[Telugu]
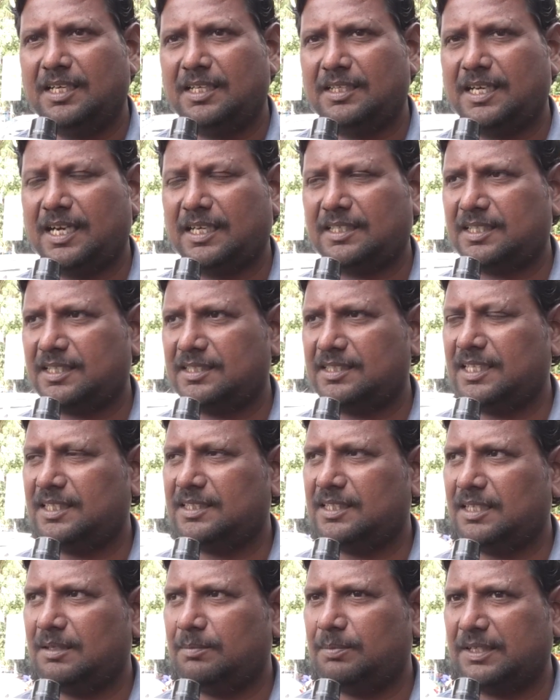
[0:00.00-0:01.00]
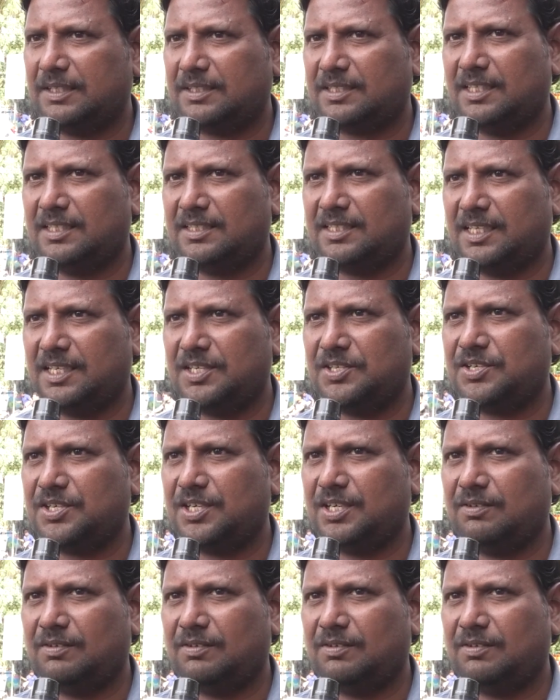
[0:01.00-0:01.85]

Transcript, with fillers: డాక్టర్ చేత పరీక్షలు చేయించి